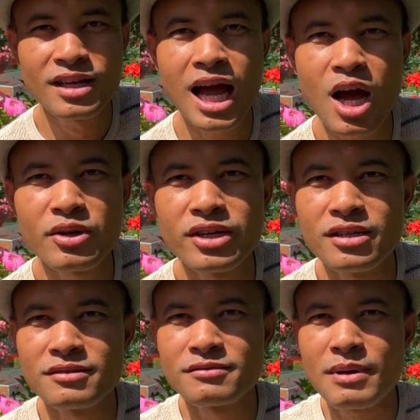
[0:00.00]
เอาเด้อ
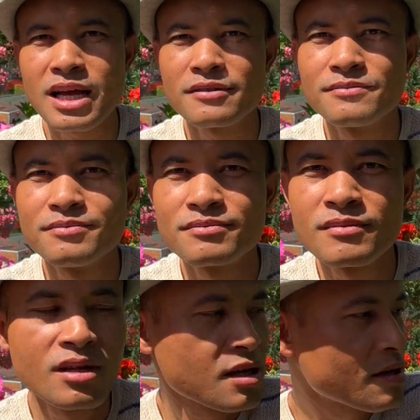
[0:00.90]
มา
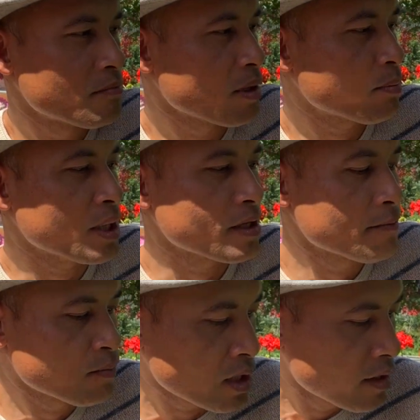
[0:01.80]
บักพริก
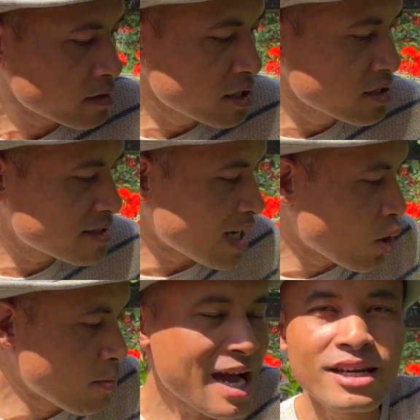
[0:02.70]
ตื่นเศร้า
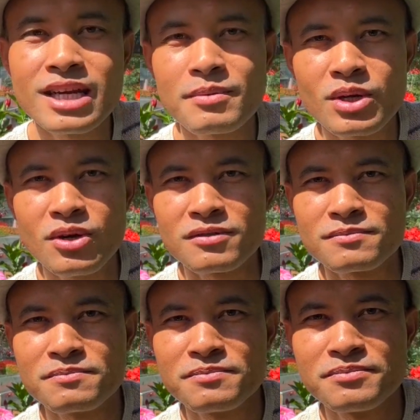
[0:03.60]
มากเลยนะพี่น้อง
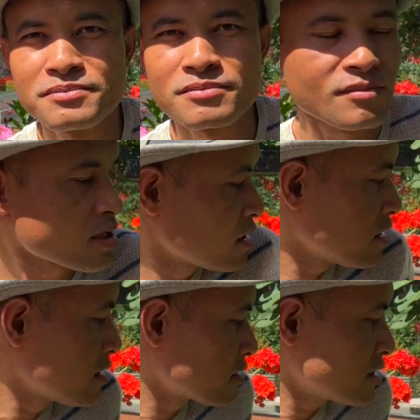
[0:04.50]

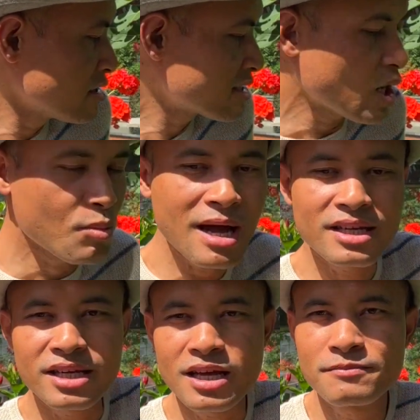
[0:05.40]
ตื่นเศร้ามากเล
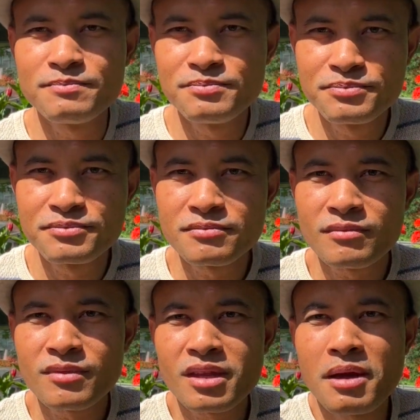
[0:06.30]
ยนะ
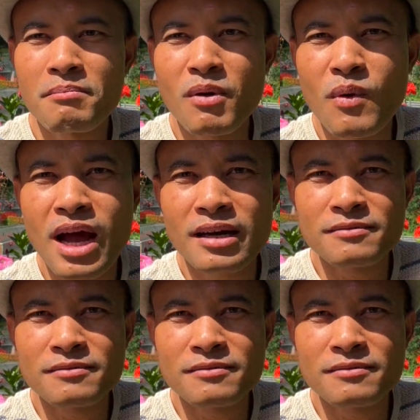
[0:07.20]
แบบว่า